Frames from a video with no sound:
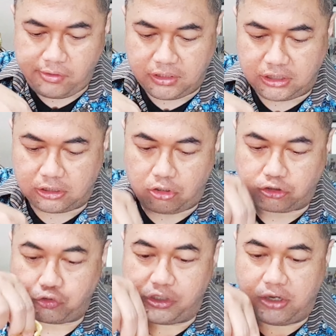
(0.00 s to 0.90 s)
Ini
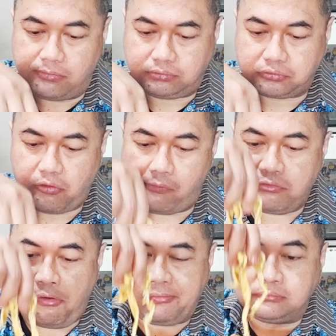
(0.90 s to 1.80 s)
telur suwir.
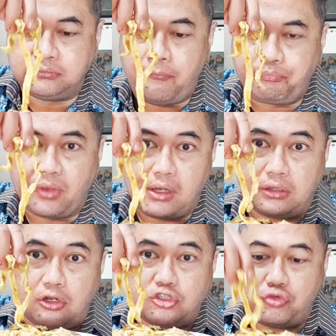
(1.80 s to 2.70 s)

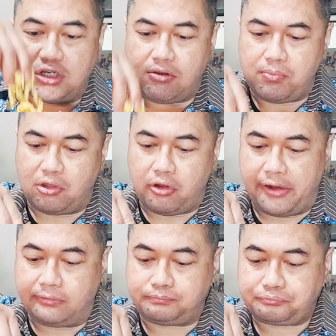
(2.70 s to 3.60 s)
Telur suwir sama mie
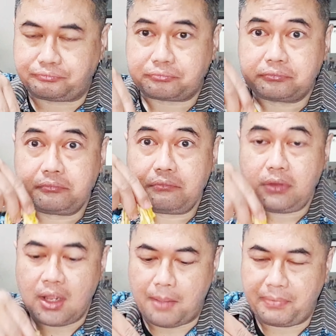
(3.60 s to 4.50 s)
goreng
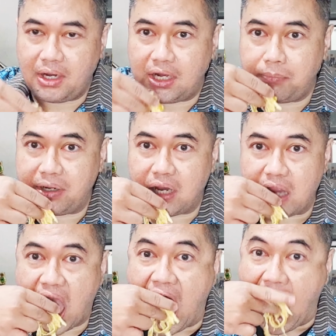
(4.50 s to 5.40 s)
hampir nggak ada
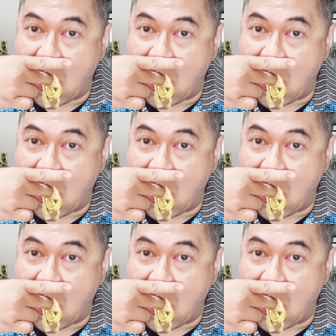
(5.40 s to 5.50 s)
bedanya.